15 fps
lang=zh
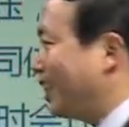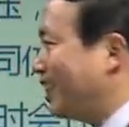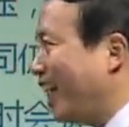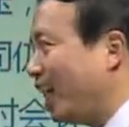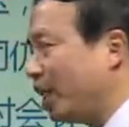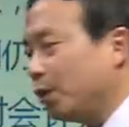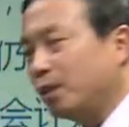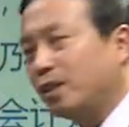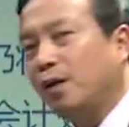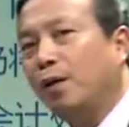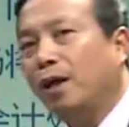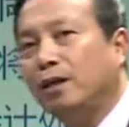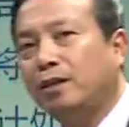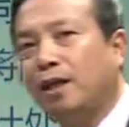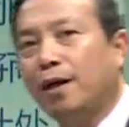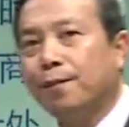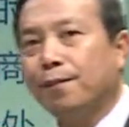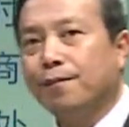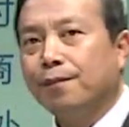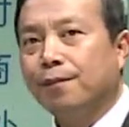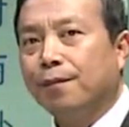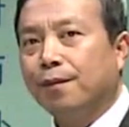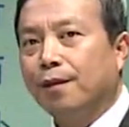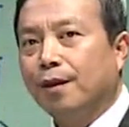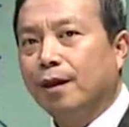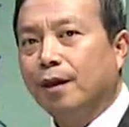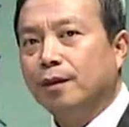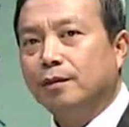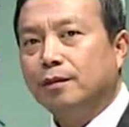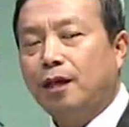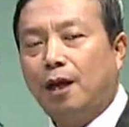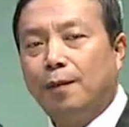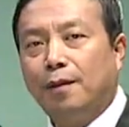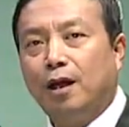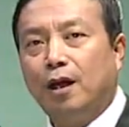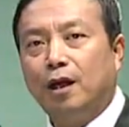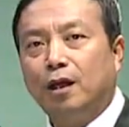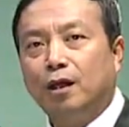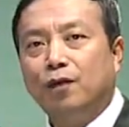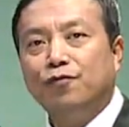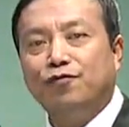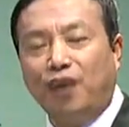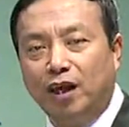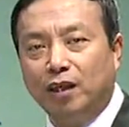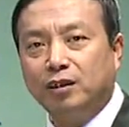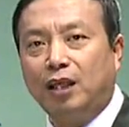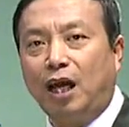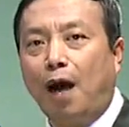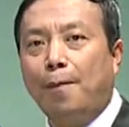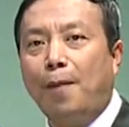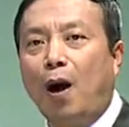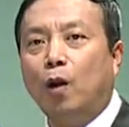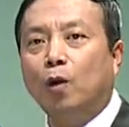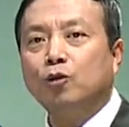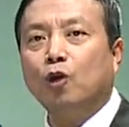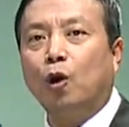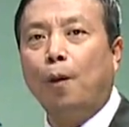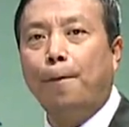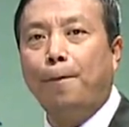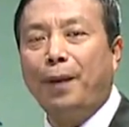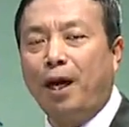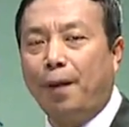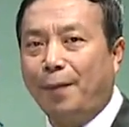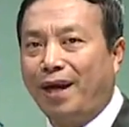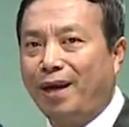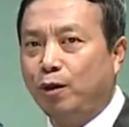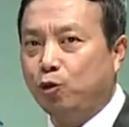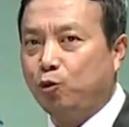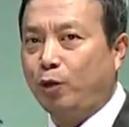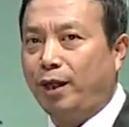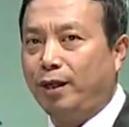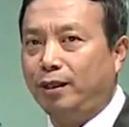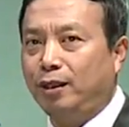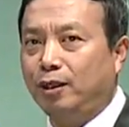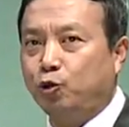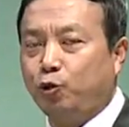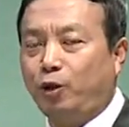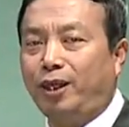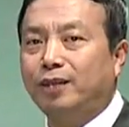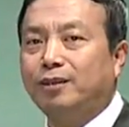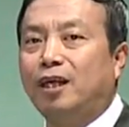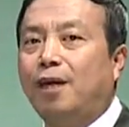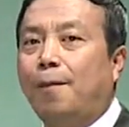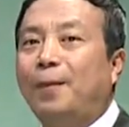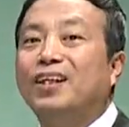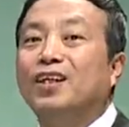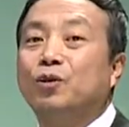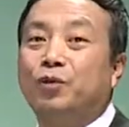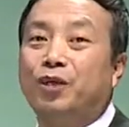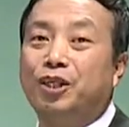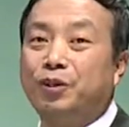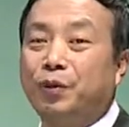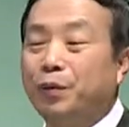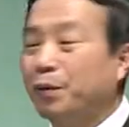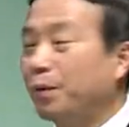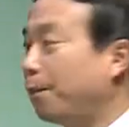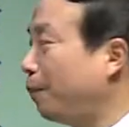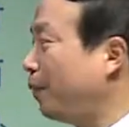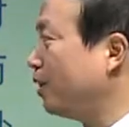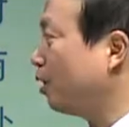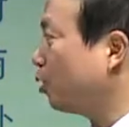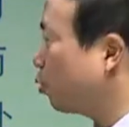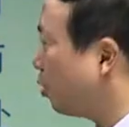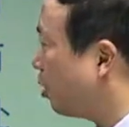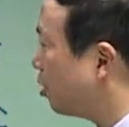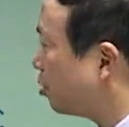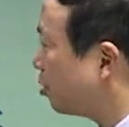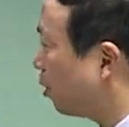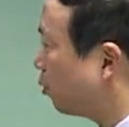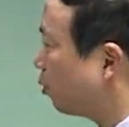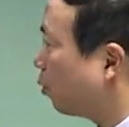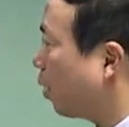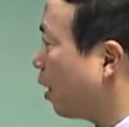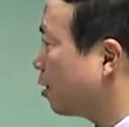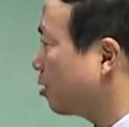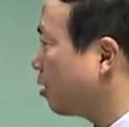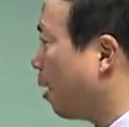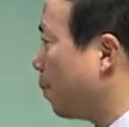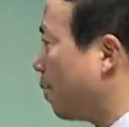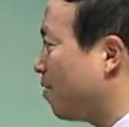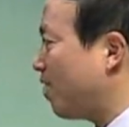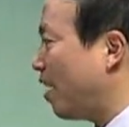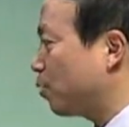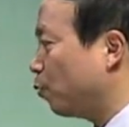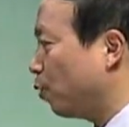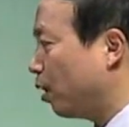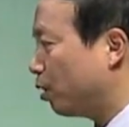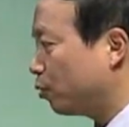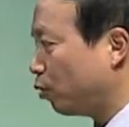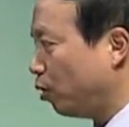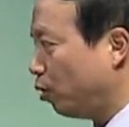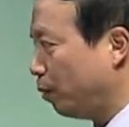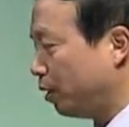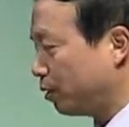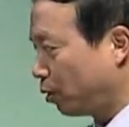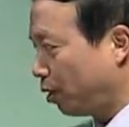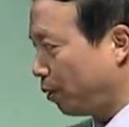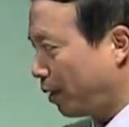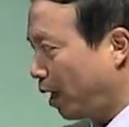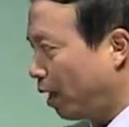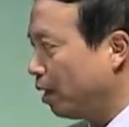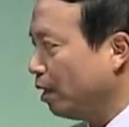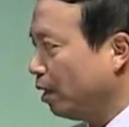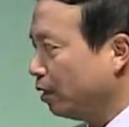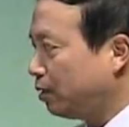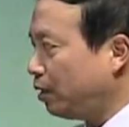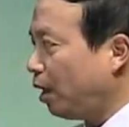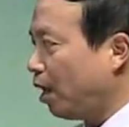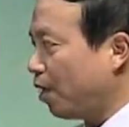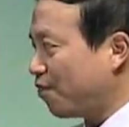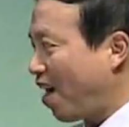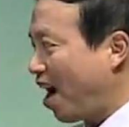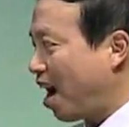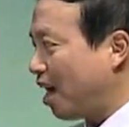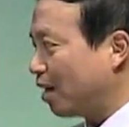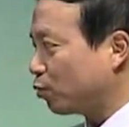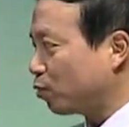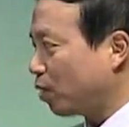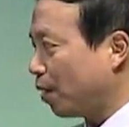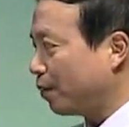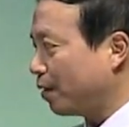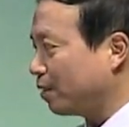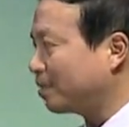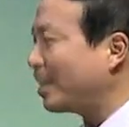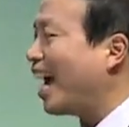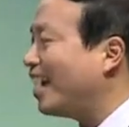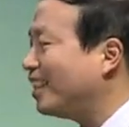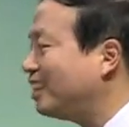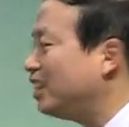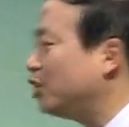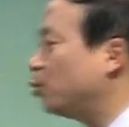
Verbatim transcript: 这种情况下，那么风险报酬并没有转移，所以在这不能确认收入。不能确认收入的话，商品发出了，所以我们要走一笔账：借发出商品，贷记